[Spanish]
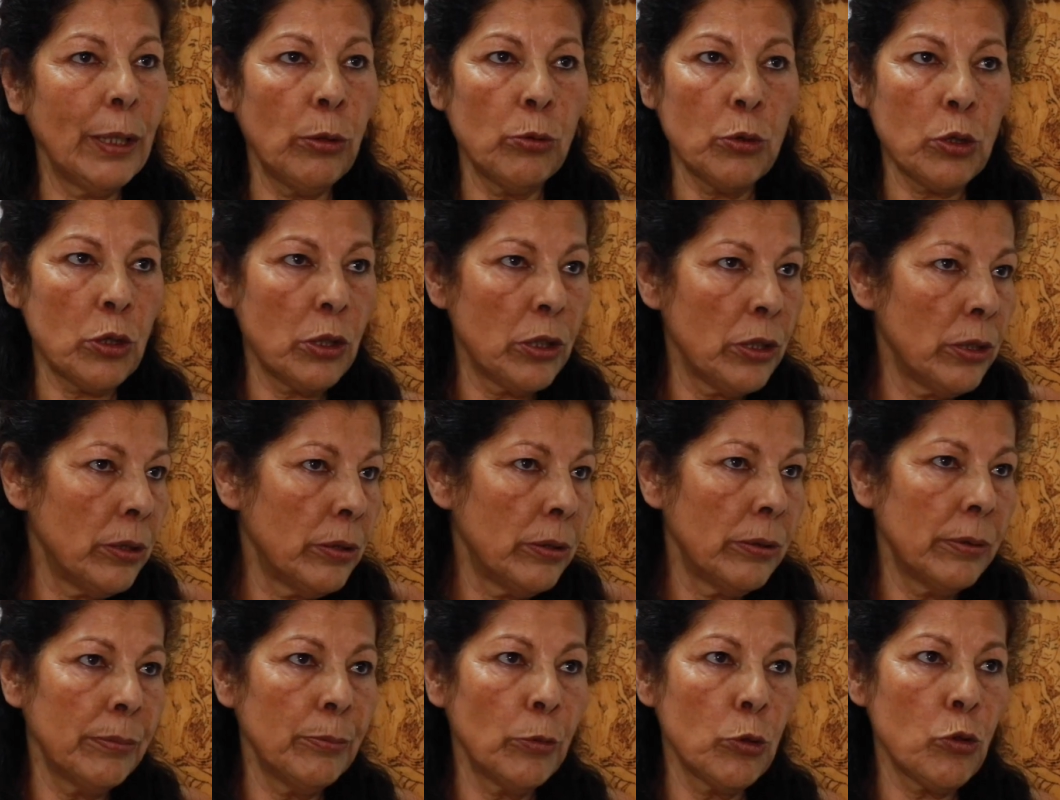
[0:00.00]

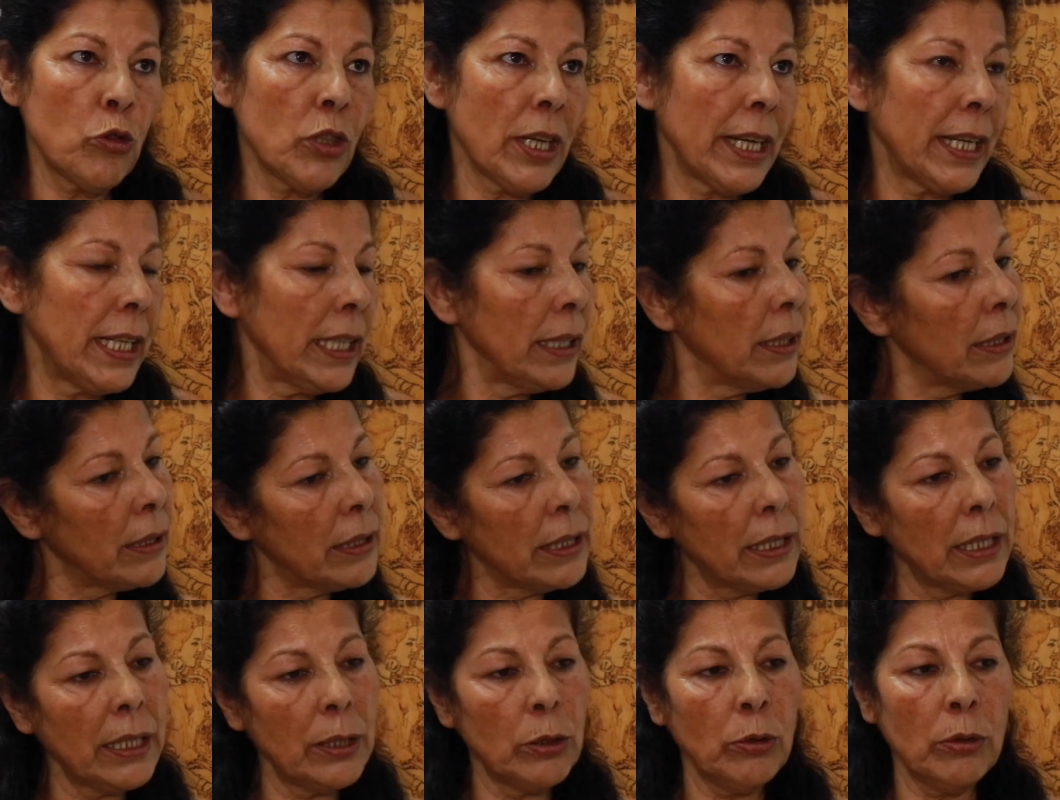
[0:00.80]
ilusión, mucha
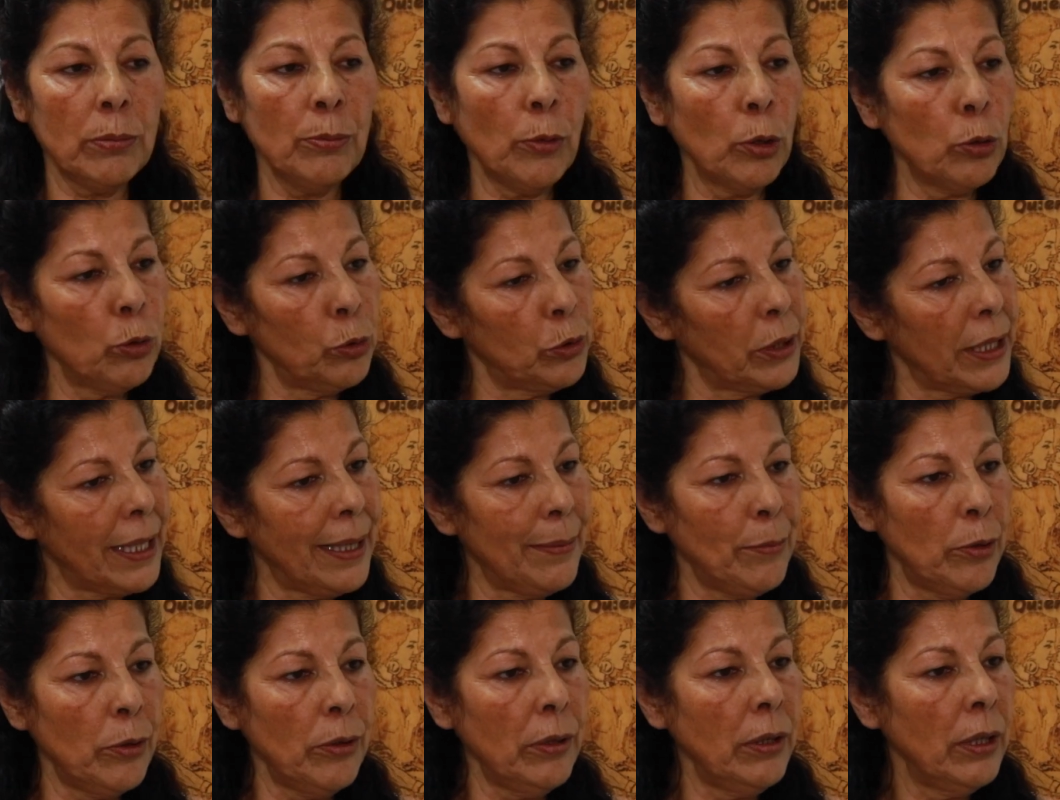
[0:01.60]
gente, nos
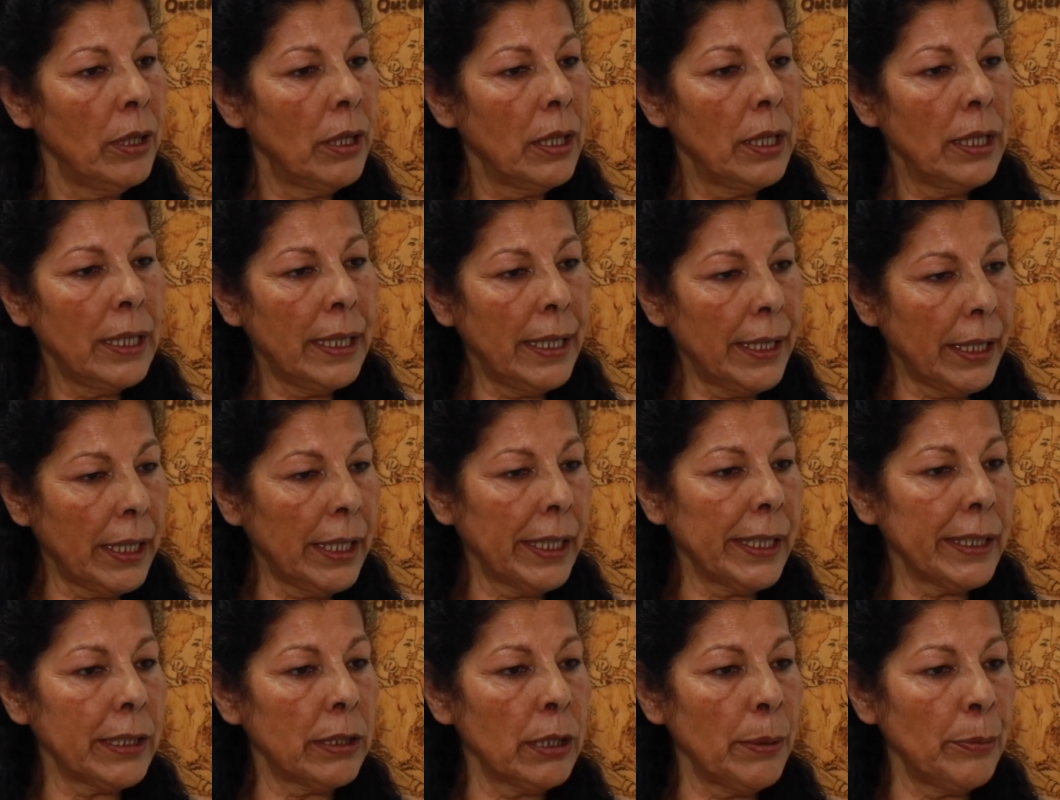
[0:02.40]
involucramos aquí en
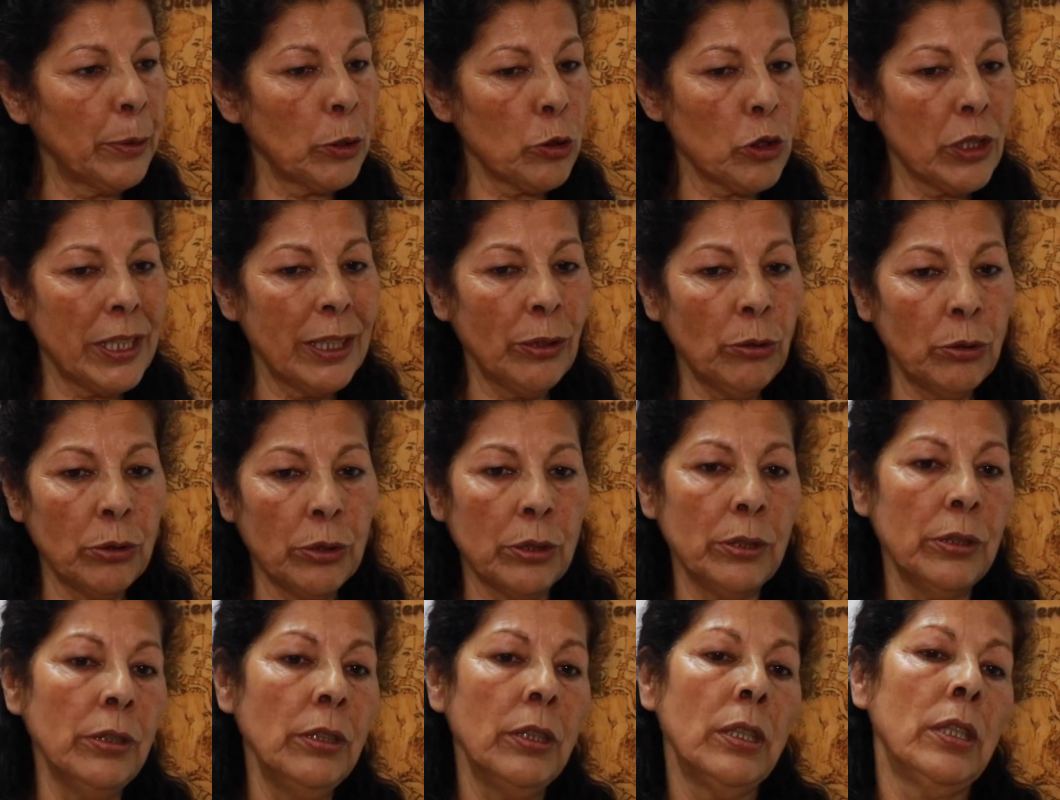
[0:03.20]
este
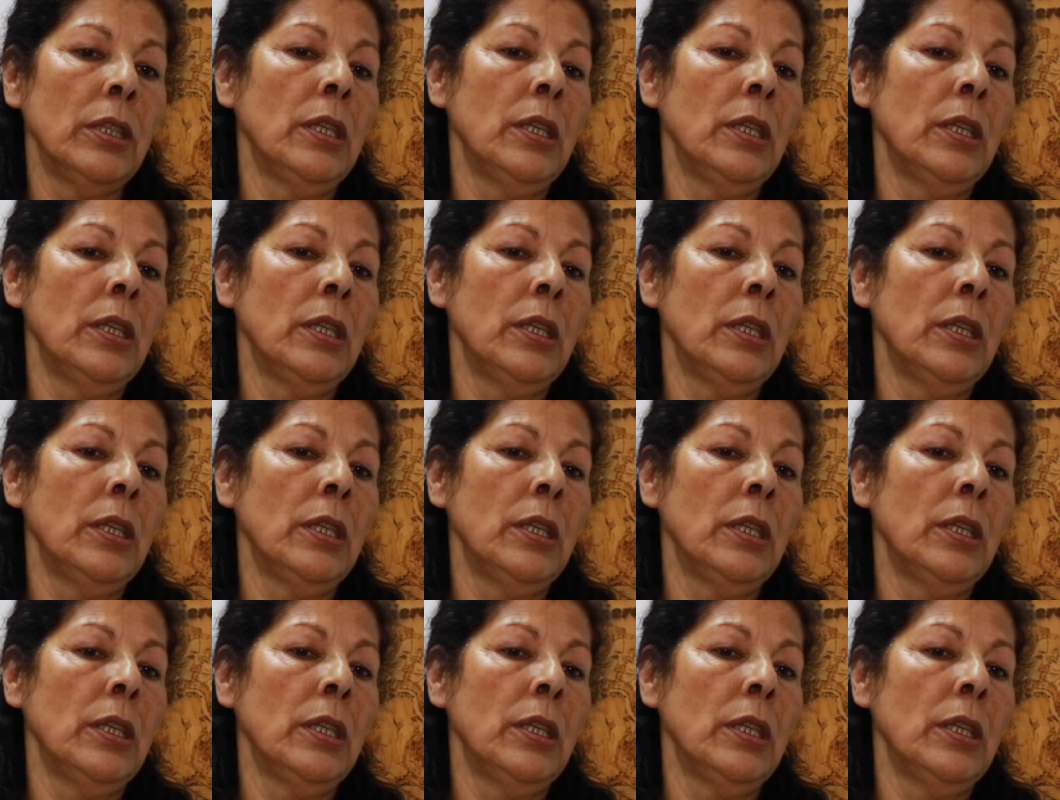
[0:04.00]
proyecto,